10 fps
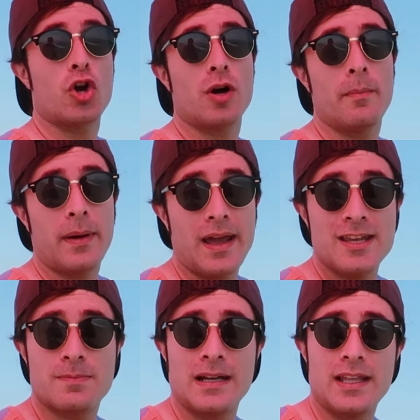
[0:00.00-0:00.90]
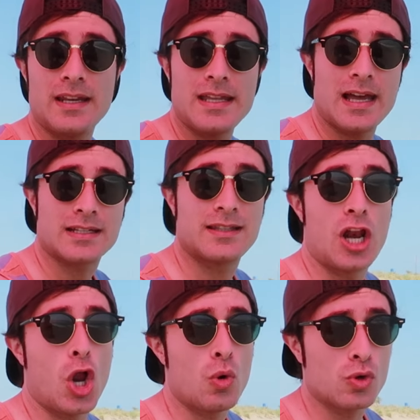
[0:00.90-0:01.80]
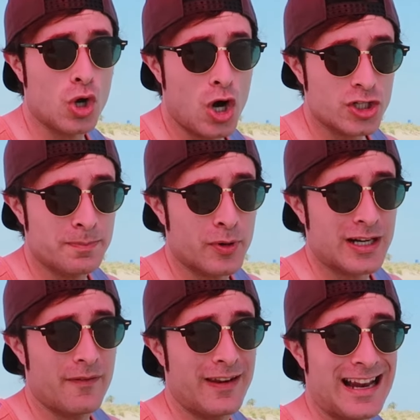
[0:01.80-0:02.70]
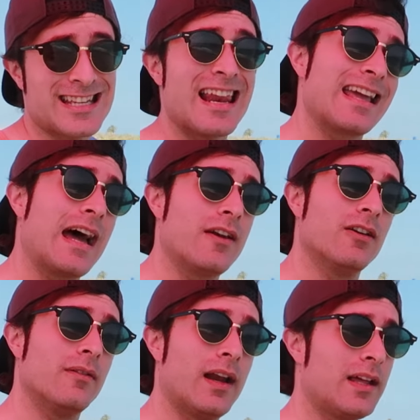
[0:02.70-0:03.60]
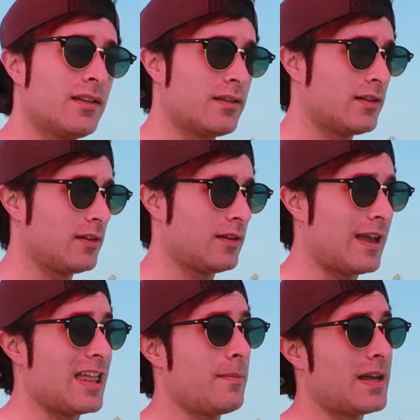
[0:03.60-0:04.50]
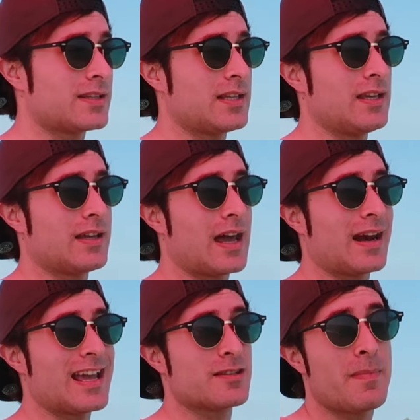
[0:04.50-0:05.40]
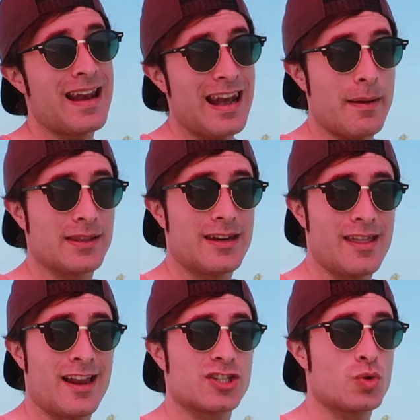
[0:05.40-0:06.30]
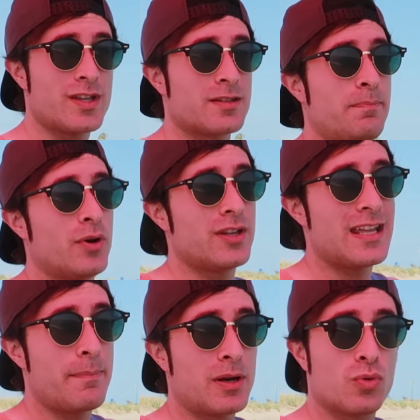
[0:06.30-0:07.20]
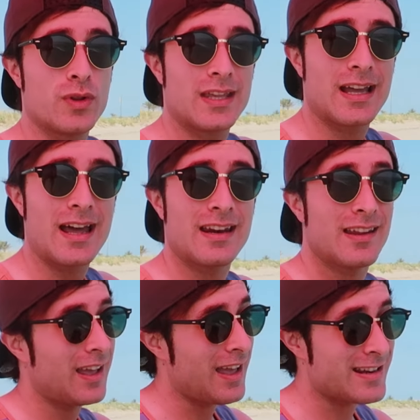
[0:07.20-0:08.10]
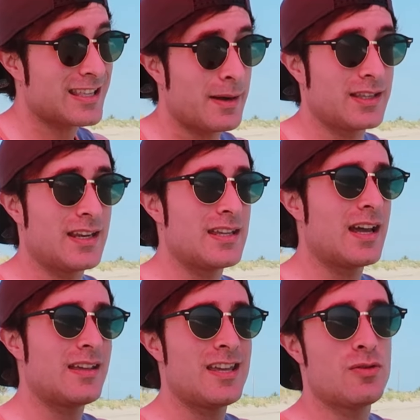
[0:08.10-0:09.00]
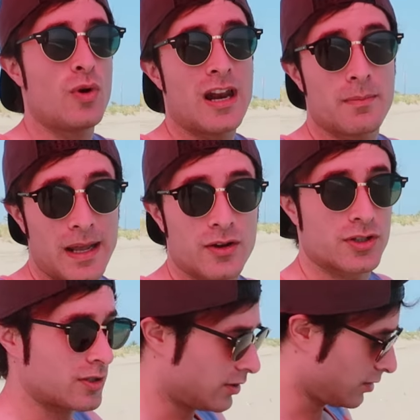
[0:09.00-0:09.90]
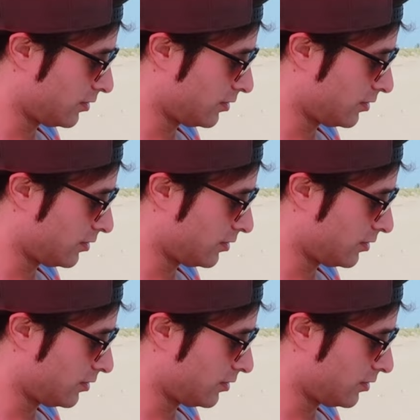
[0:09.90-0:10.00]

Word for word: No compréis baterías de low cost porque al final sale caro, ¿vale? Además, si cargáis mal la batería de la Switch, podría perjudicar esta batería y durar menos.